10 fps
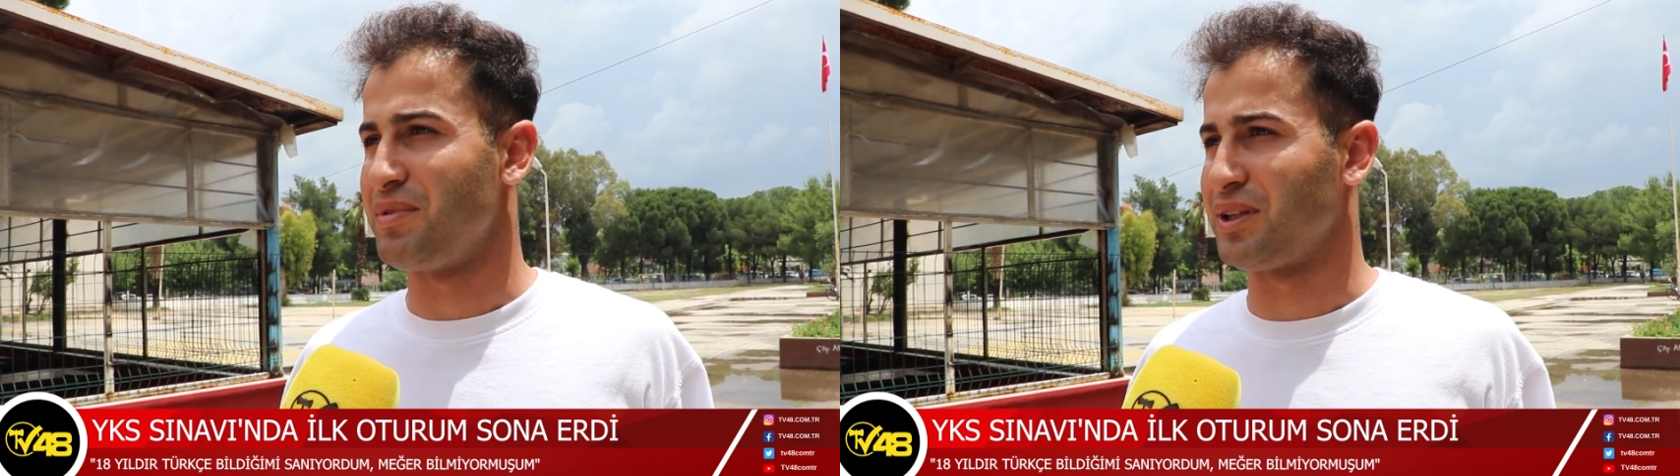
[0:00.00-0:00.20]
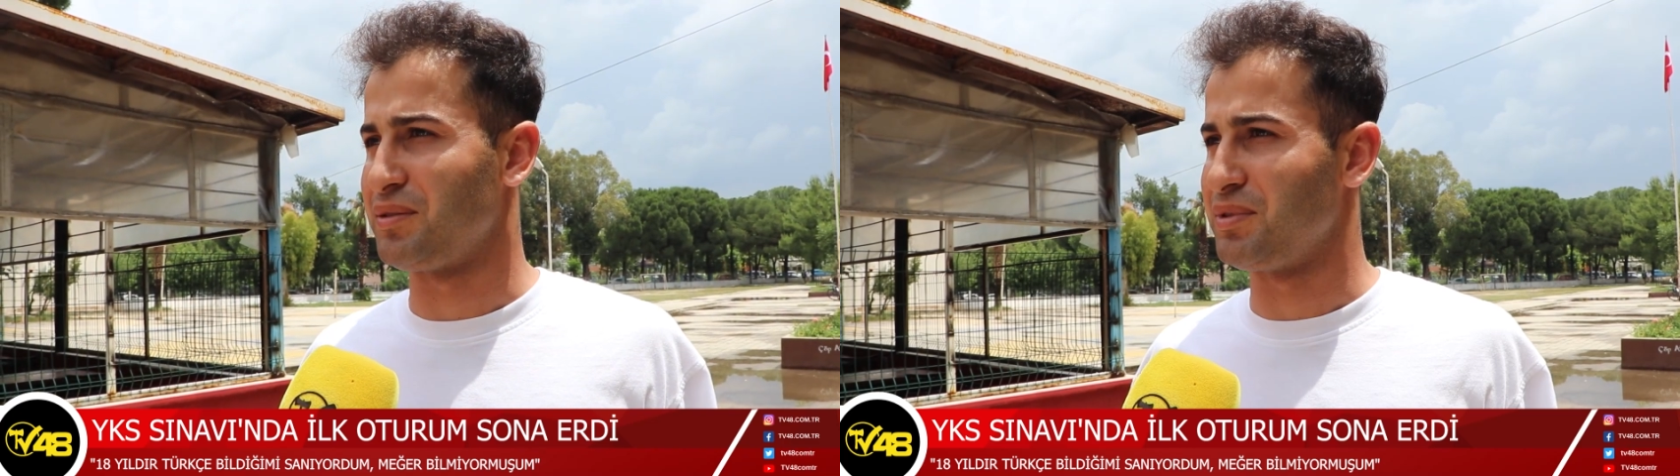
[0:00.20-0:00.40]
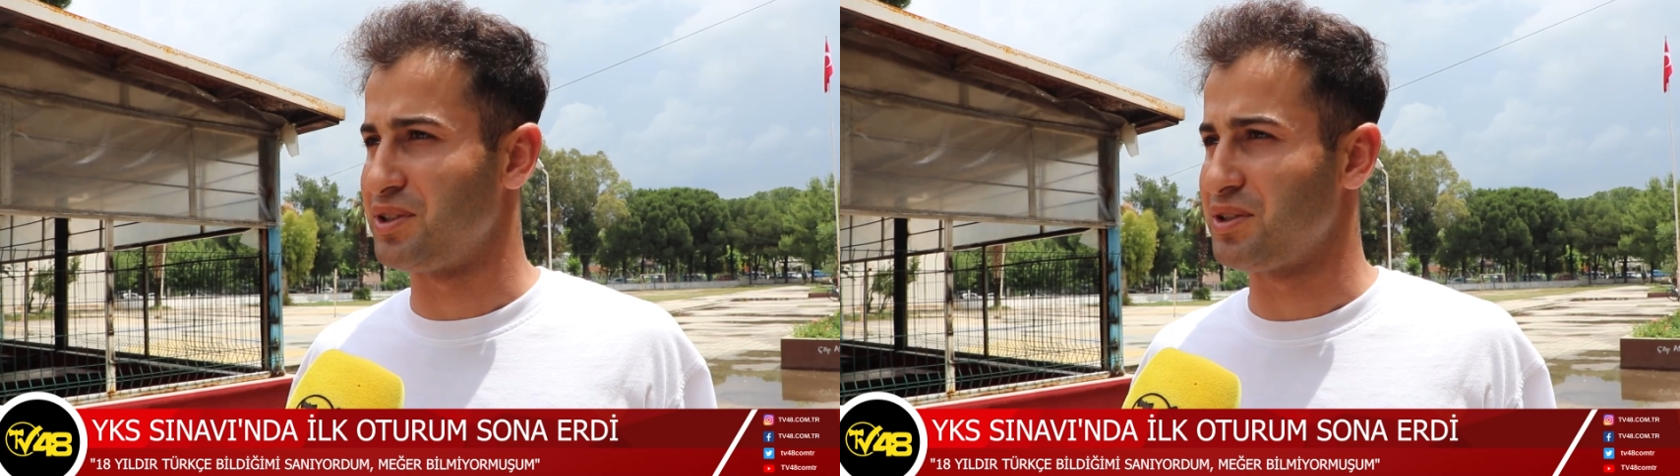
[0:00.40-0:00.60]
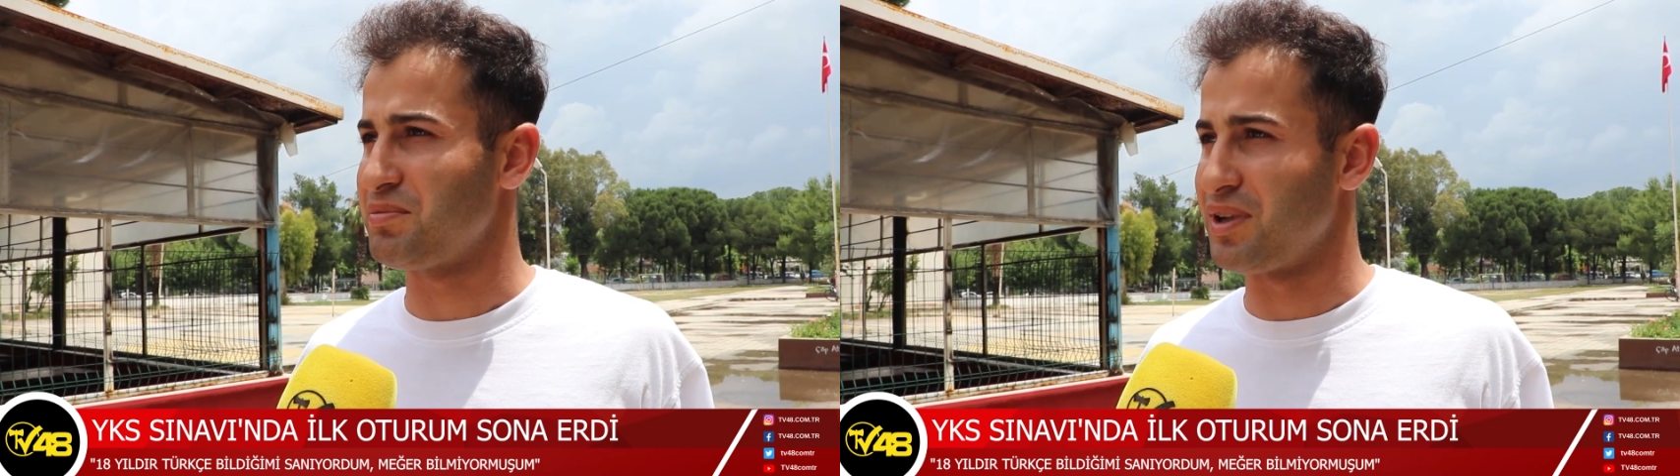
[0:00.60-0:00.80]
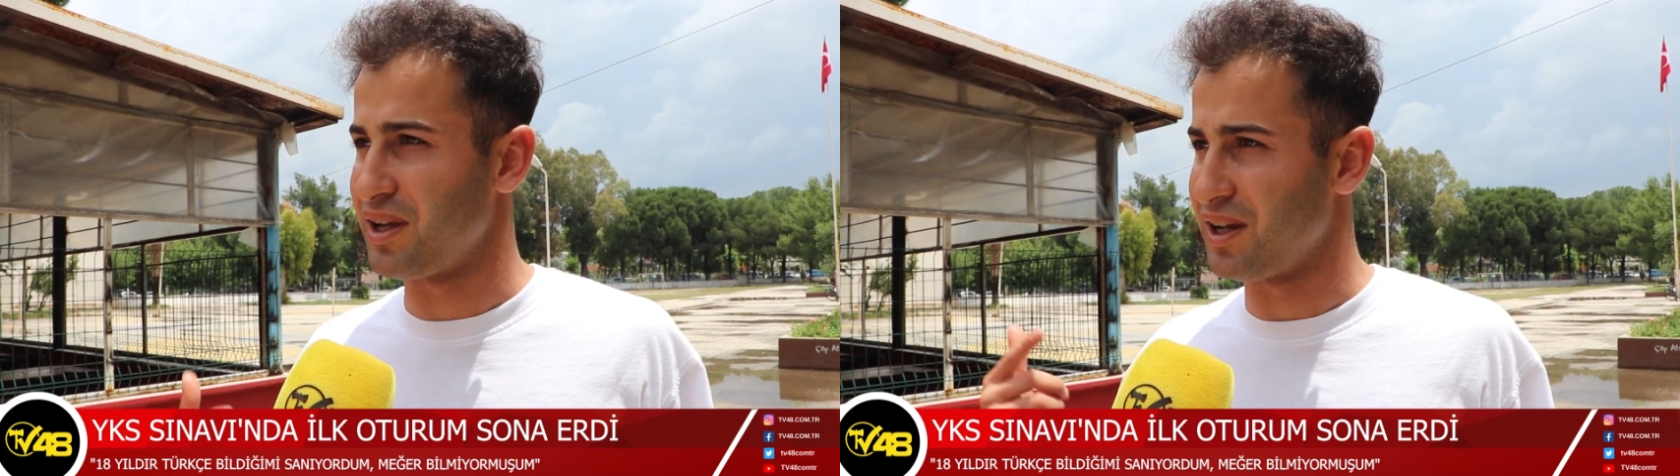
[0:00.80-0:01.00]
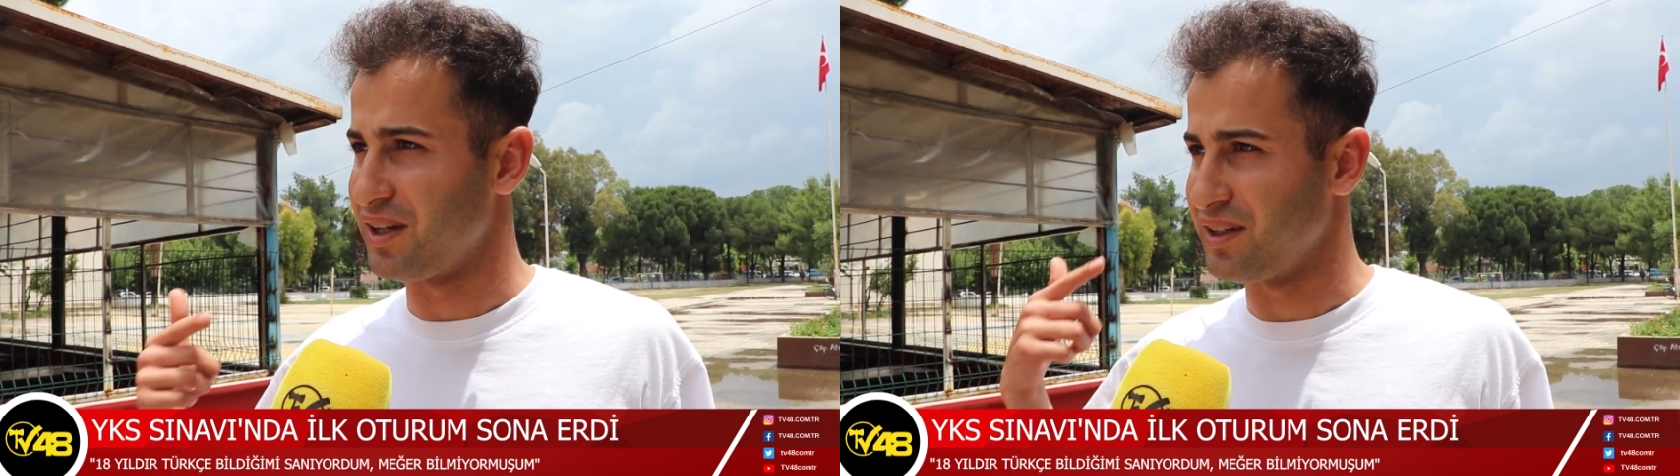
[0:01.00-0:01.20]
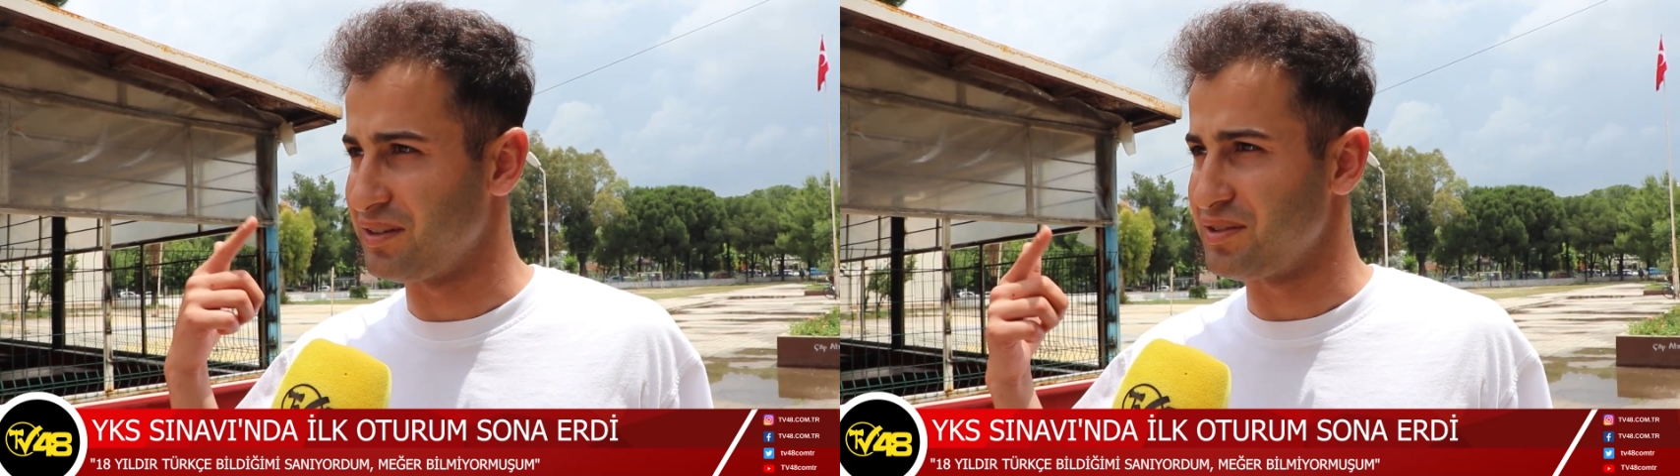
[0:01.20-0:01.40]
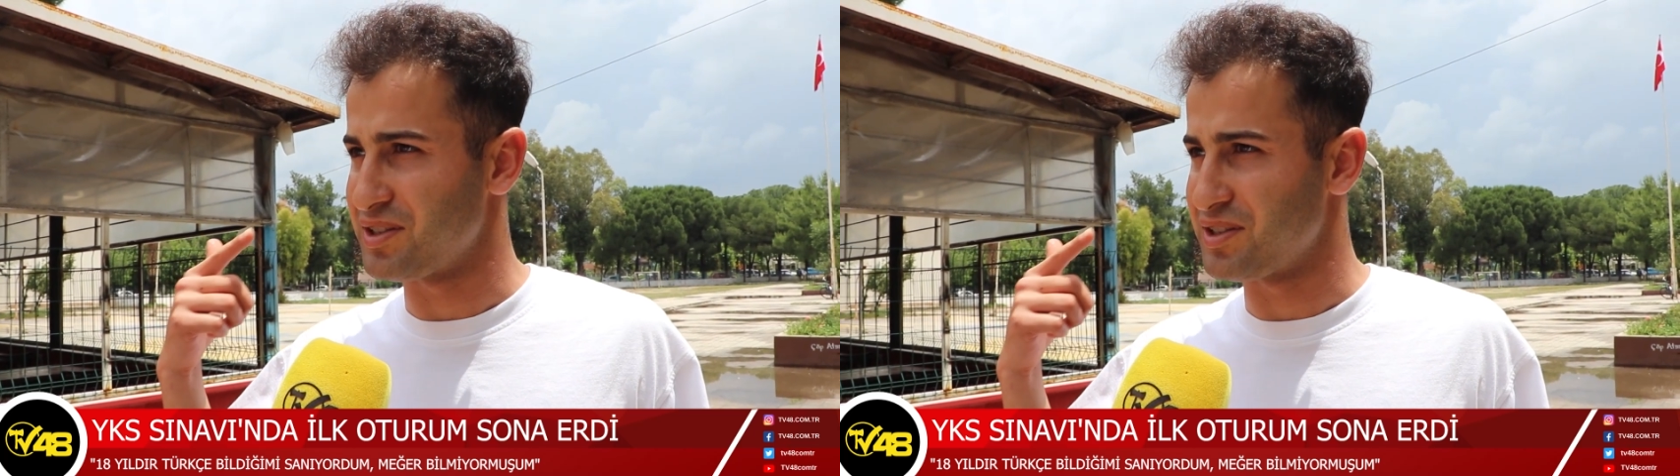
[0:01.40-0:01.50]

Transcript: Matematik bile yani